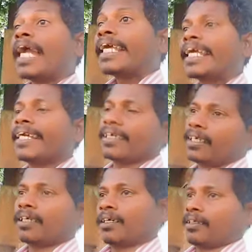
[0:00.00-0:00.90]
அடிக்கடி
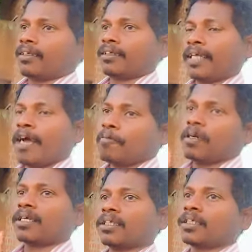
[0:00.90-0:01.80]

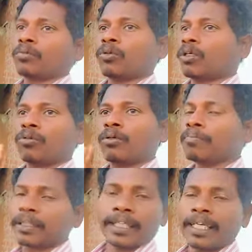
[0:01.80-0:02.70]
தேவைப்படுறக்கு சத்தம் போட்டால்
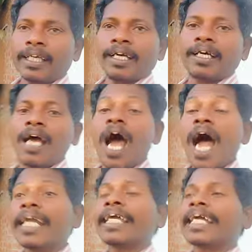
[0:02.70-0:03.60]
ஒன்றும் பிரச்சனை இல்லைங்க
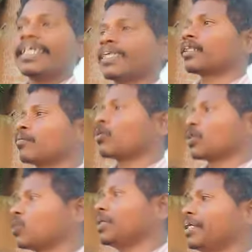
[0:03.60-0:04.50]
அடிக்கடி சத்தம்
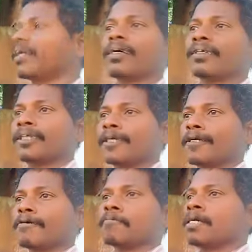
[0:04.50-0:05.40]
போட சொல்லிட்டு இருக்கிறேன்
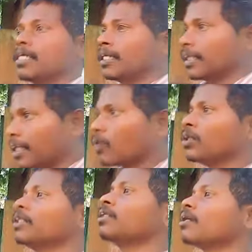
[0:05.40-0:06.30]
சரிங்களா இதை
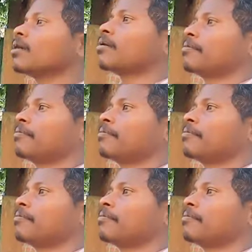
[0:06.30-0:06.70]
கொஞ்சம்